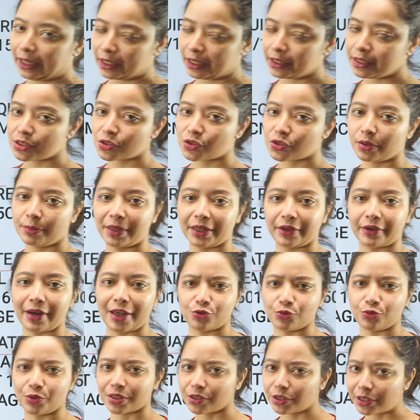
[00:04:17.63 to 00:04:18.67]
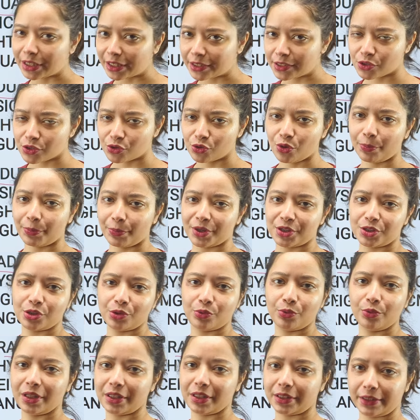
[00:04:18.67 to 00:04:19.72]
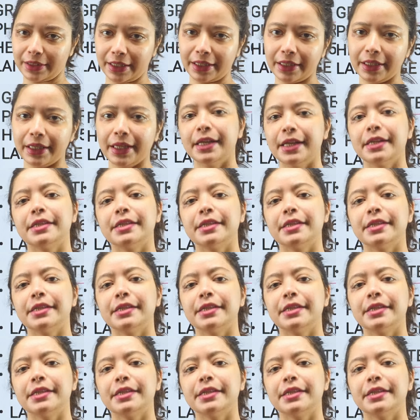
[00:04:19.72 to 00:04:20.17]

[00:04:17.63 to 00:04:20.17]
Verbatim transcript: এনি স্ট্রিমে গ্রাজুয়েট দের ইজ নো পার্টিকুলার থিং